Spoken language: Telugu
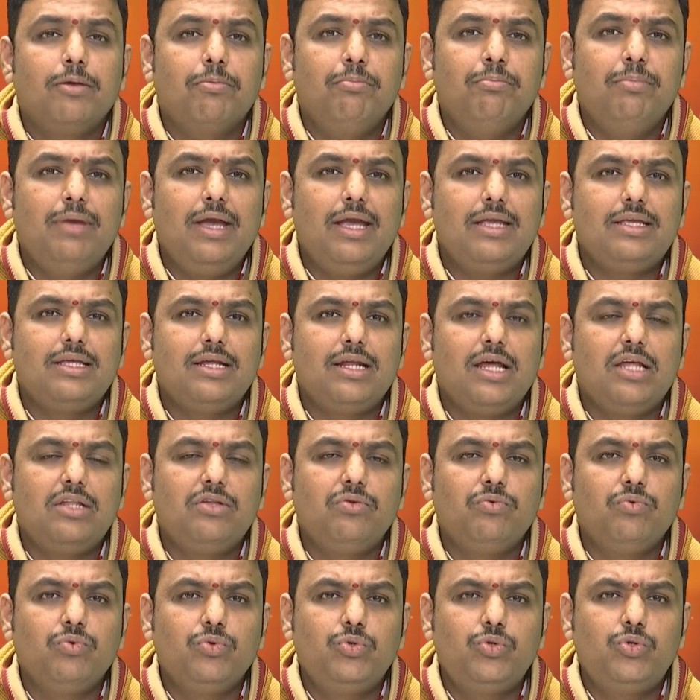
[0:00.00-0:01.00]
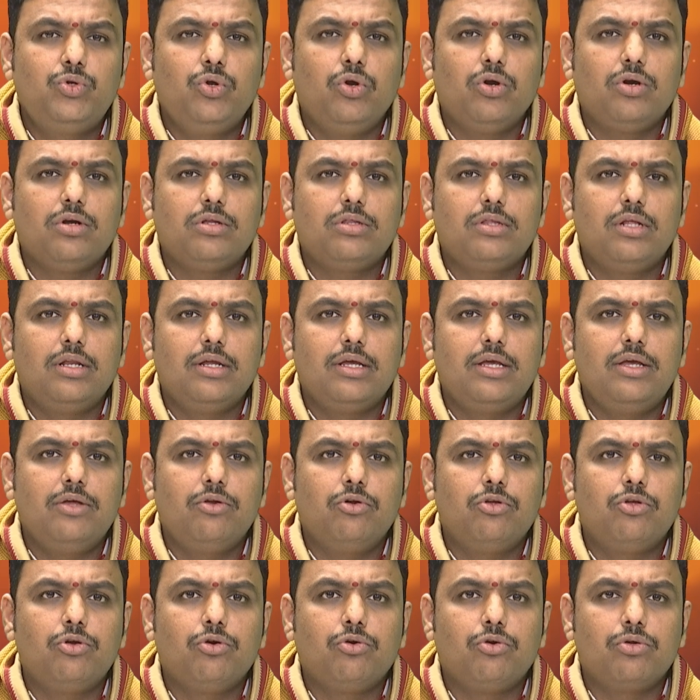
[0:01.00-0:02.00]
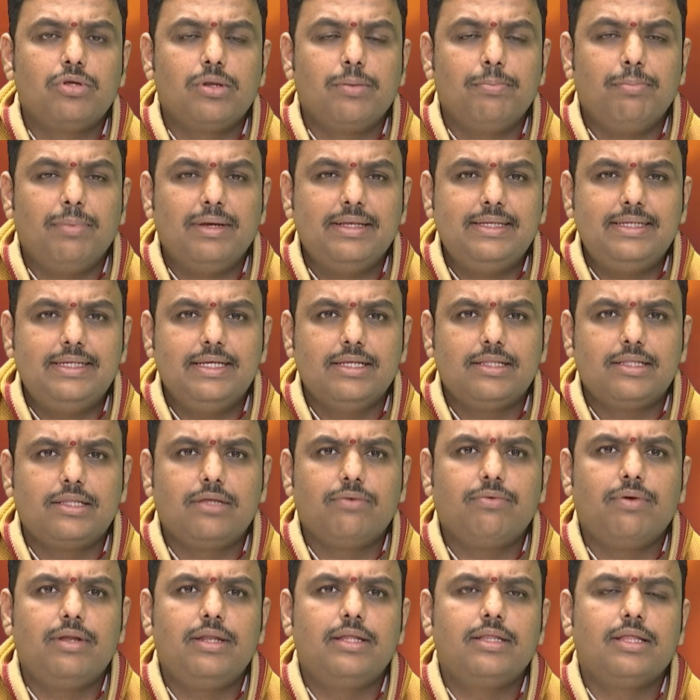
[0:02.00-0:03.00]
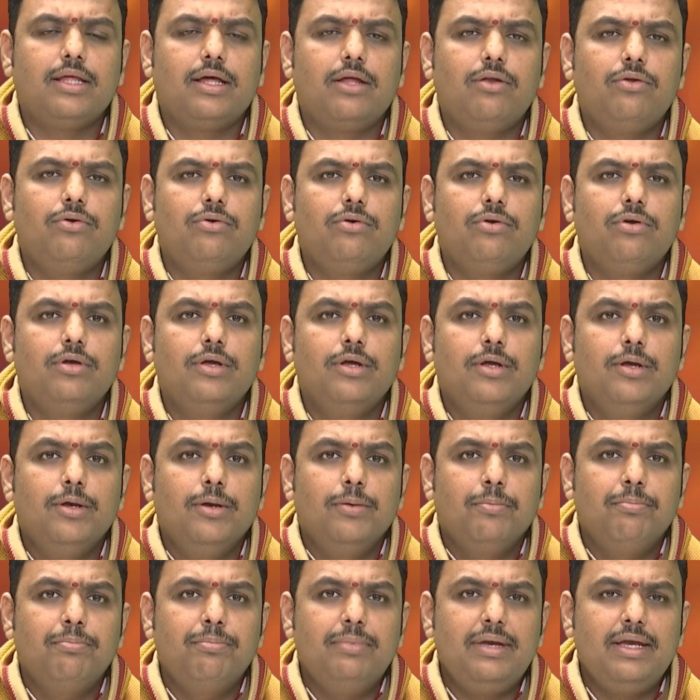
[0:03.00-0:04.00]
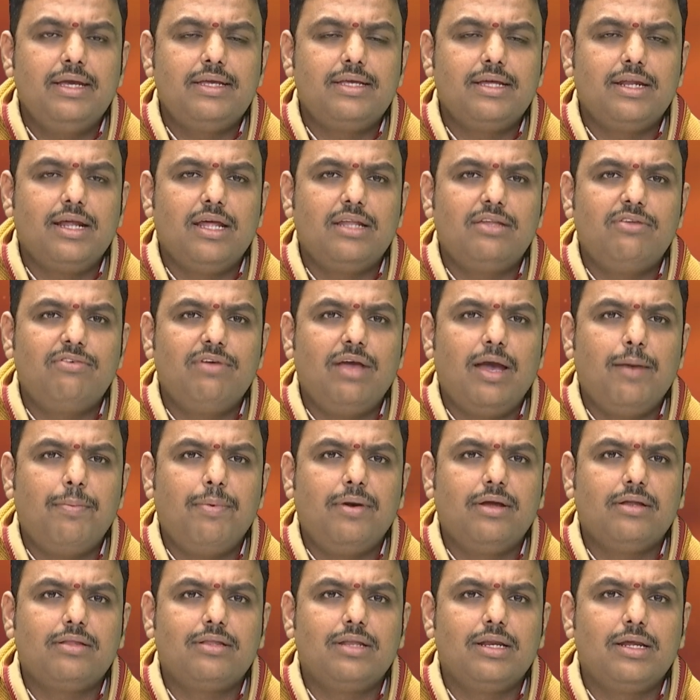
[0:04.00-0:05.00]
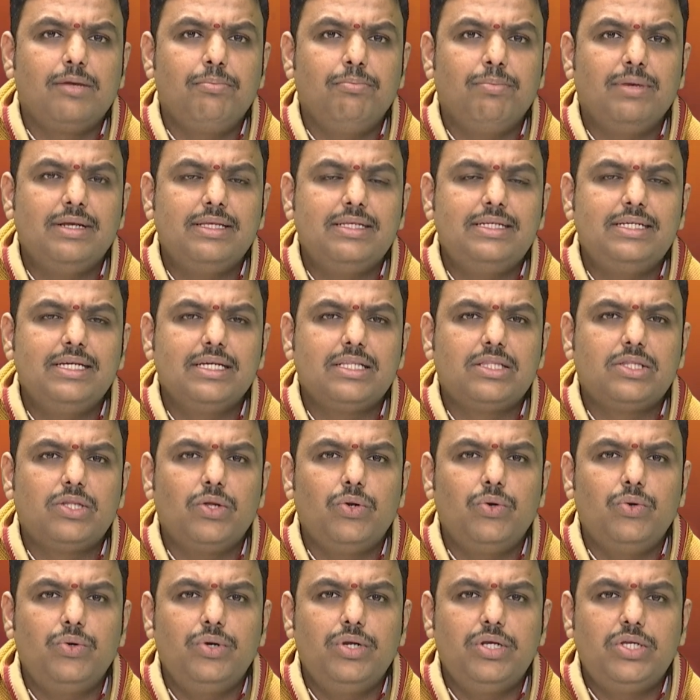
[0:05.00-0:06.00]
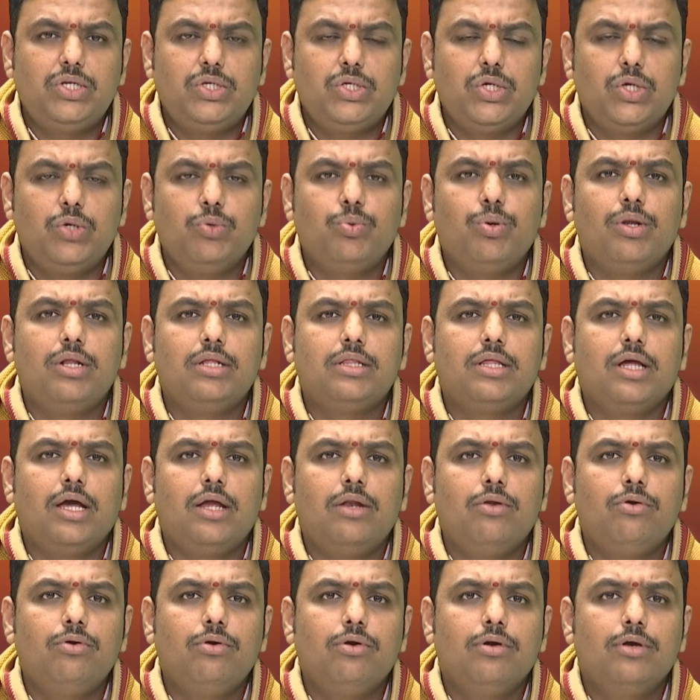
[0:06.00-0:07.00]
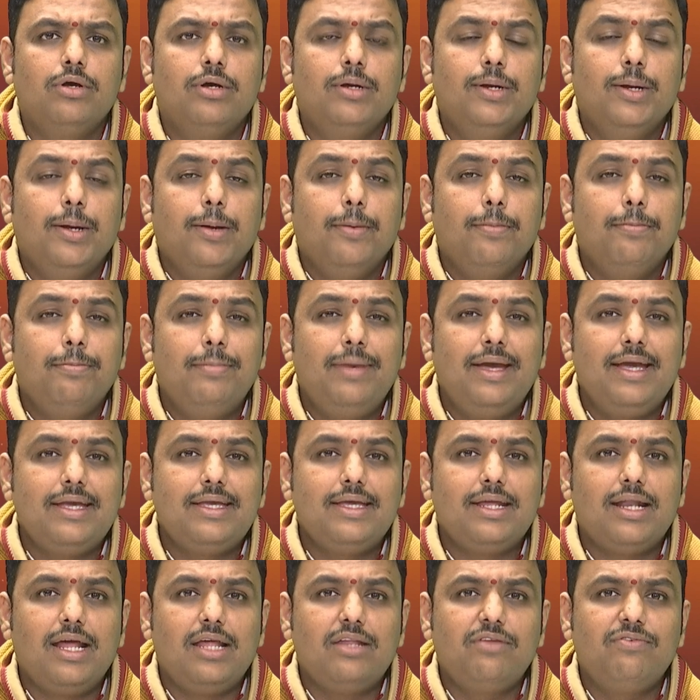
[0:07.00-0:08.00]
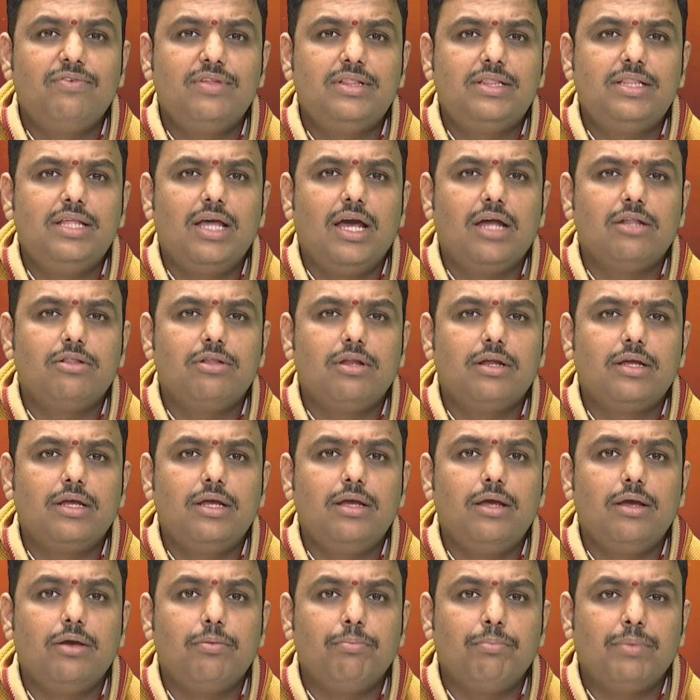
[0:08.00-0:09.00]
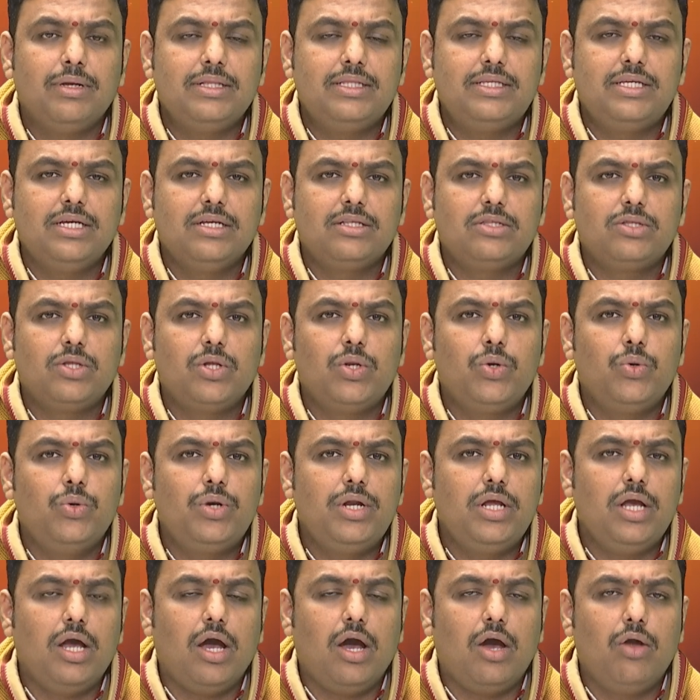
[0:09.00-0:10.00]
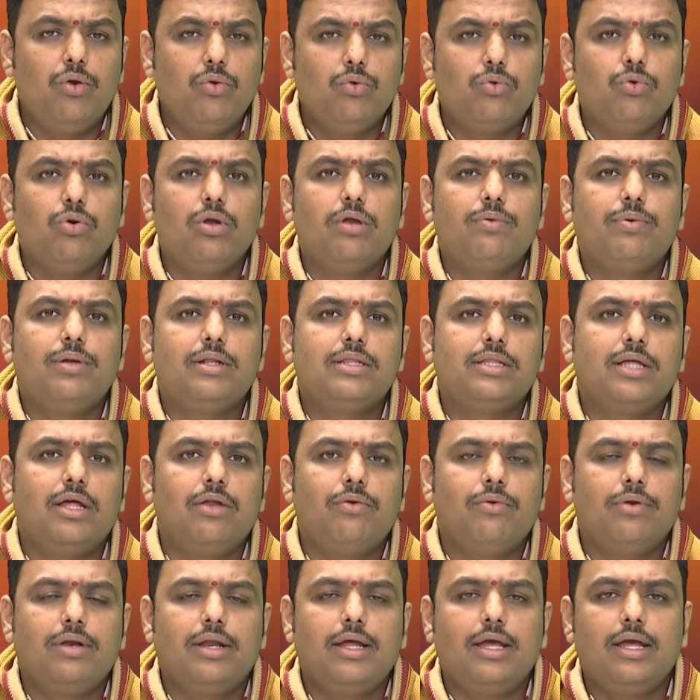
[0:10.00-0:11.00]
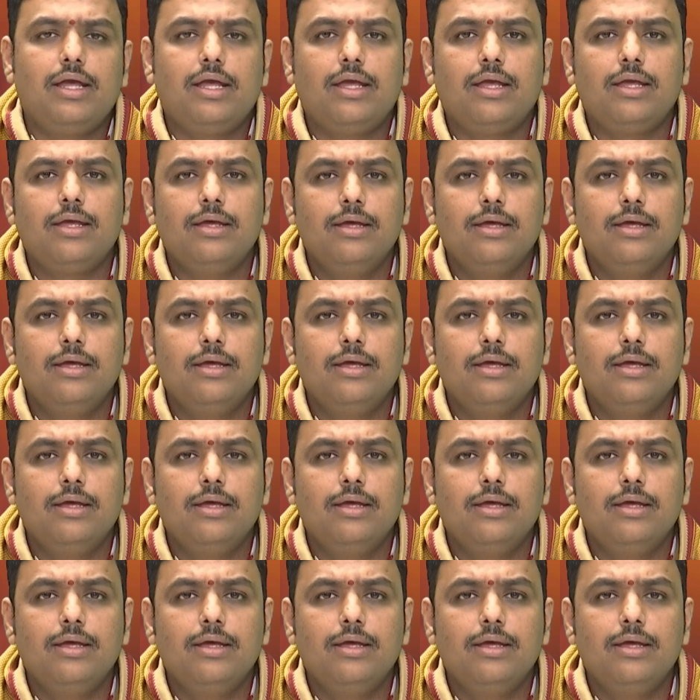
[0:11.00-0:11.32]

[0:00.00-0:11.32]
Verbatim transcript: మేషరాశి ఉద్యోగస్తులకి ఈరోజు కొంచెం మధ్యస్థ ఫలితాలు మేషరాశి వ్యాపారస్తులకి మధ్యస్థ నుండి చెడు ఫలితాలు మేషరాశి విద్యార్థులకి మధ్యస్థ నుండి అనుకూల ఫలితాలు ఉన్నాయి